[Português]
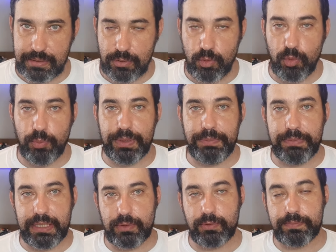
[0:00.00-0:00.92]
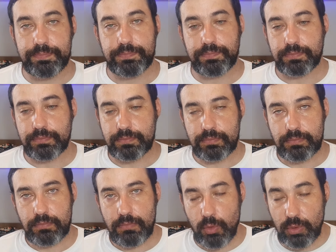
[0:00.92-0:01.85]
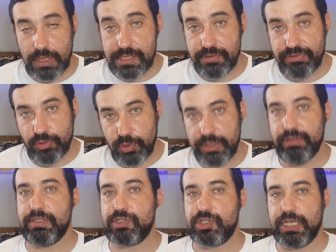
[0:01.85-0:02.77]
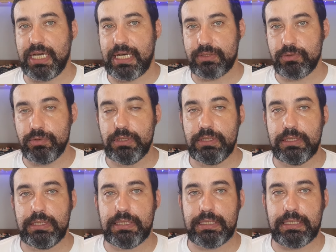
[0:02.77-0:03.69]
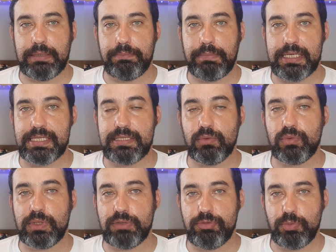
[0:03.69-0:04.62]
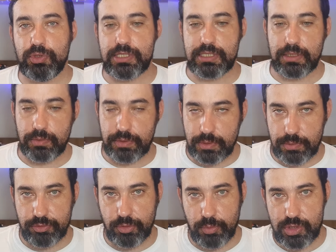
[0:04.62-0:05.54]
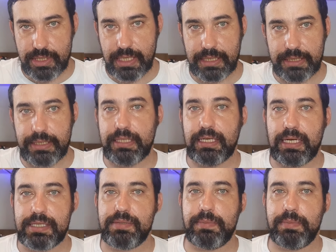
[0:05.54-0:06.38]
Então, o primeiro o lance foi investigado, eh, mas não teve punição, então eu vou mostrar aqui as